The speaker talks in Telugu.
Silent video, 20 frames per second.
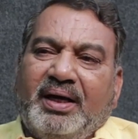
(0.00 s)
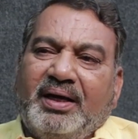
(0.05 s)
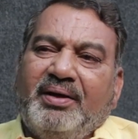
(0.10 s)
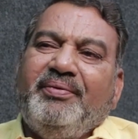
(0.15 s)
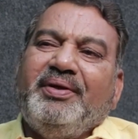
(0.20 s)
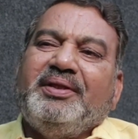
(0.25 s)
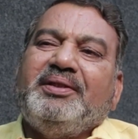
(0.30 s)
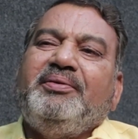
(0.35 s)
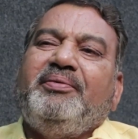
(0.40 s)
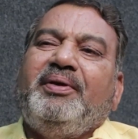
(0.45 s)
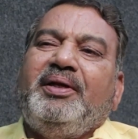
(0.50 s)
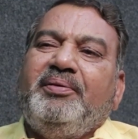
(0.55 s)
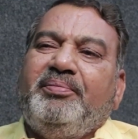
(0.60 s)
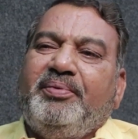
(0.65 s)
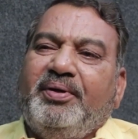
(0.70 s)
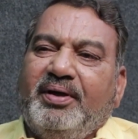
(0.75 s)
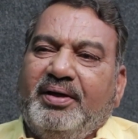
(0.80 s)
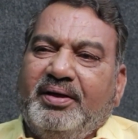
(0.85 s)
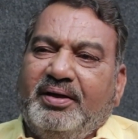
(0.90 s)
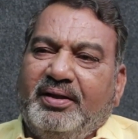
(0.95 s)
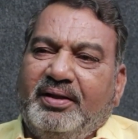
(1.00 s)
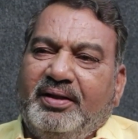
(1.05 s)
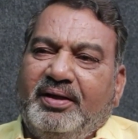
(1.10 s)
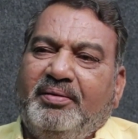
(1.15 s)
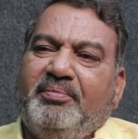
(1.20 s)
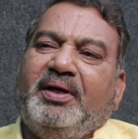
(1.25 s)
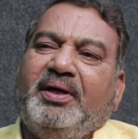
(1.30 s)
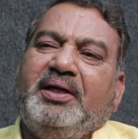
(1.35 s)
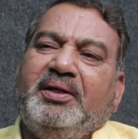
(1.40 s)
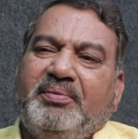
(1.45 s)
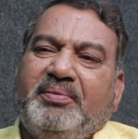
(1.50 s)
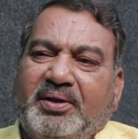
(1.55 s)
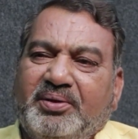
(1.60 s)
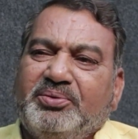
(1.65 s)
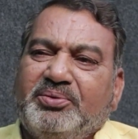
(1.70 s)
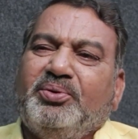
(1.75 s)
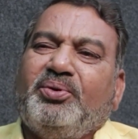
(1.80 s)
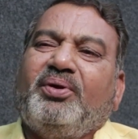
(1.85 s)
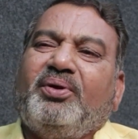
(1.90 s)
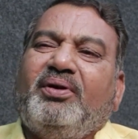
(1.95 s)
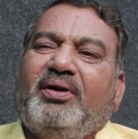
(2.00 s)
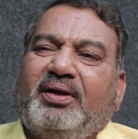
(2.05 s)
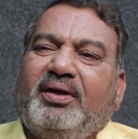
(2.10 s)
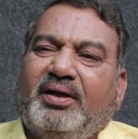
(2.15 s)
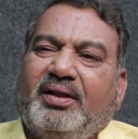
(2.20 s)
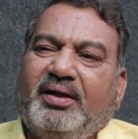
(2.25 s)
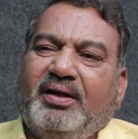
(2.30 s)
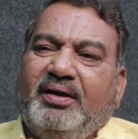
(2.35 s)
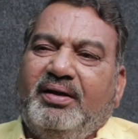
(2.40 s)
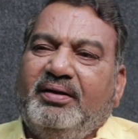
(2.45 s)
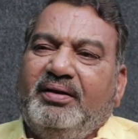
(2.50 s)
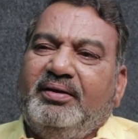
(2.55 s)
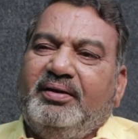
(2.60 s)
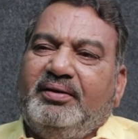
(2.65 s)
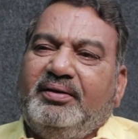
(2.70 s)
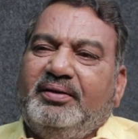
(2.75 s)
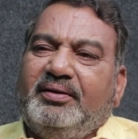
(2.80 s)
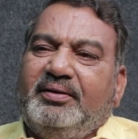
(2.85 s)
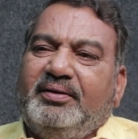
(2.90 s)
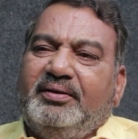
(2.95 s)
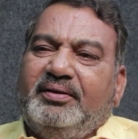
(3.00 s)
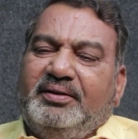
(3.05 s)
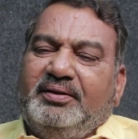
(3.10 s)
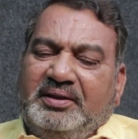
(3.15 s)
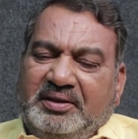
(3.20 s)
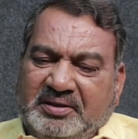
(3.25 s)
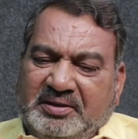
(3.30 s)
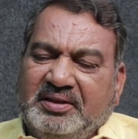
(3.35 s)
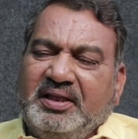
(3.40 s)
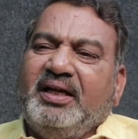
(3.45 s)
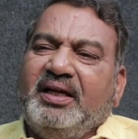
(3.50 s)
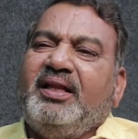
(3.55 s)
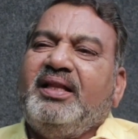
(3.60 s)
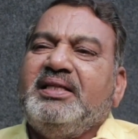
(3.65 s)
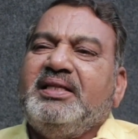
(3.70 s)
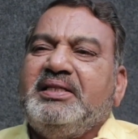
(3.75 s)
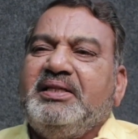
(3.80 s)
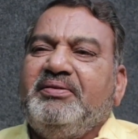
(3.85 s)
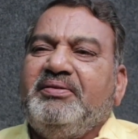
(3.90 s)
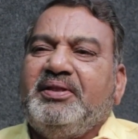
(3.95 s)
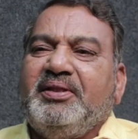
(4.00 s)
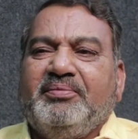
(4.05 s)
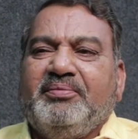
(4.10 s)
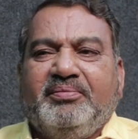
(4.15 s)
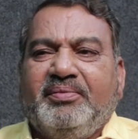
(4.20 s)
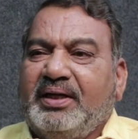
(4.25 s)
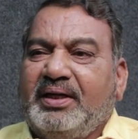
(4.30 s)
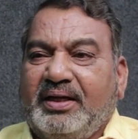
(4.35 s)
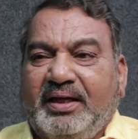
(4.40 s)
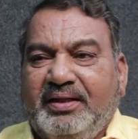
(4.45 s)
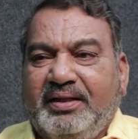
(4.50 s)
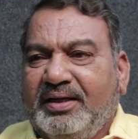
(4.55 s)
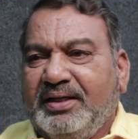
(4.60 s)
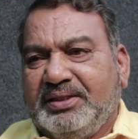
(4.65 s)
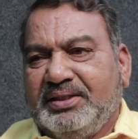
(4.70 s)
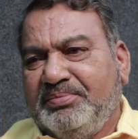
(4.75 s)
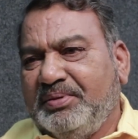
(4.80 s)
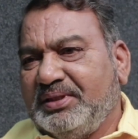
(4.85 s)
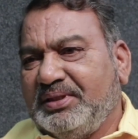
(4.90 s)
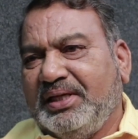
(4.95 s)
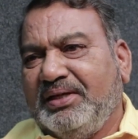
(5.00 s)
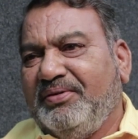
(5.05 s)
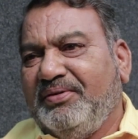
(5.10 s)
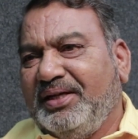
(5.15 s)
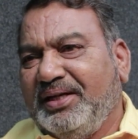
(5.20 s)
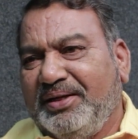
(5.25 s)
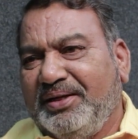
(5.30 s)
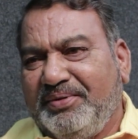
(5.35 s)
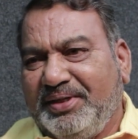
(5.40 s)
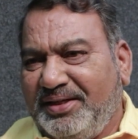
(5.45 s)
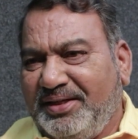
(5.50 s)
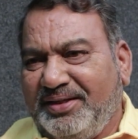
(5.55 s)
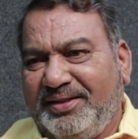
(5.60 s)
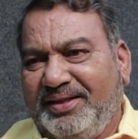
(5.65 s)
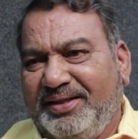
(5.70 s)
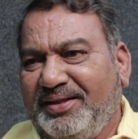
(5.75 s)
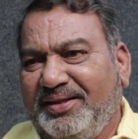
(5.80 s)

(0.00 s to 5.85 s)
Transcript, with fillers: మన వ్యక్తి వెళ్ళిపోయాడు కదా మళ్ళీ మనకు దొరకడు కదా ఇంతే కదా జీవితం మనకు అదే కదా శ్మశాన వైరకం అంటే అంతే